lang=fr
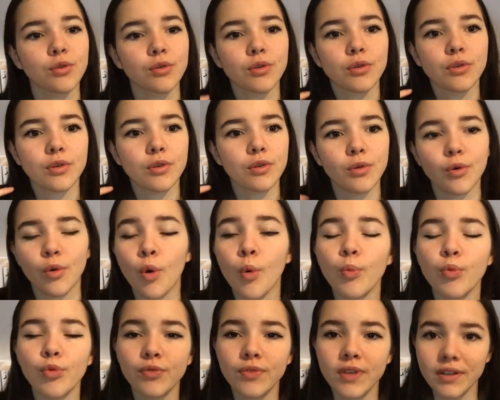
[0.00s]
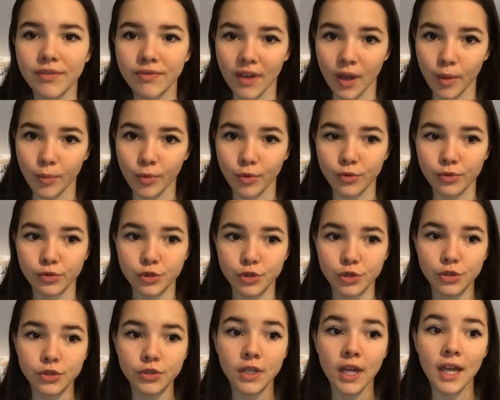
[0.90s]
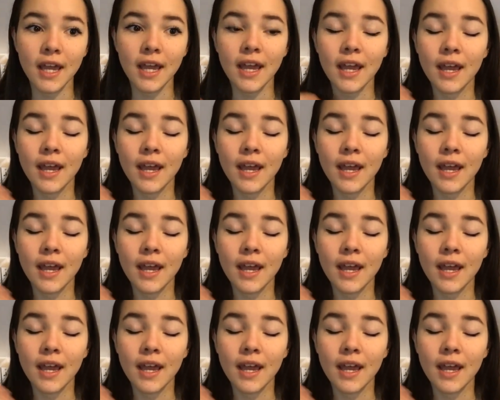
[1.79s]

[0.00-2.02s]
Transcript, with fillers: donc on pouvait y faire beaucoup de choses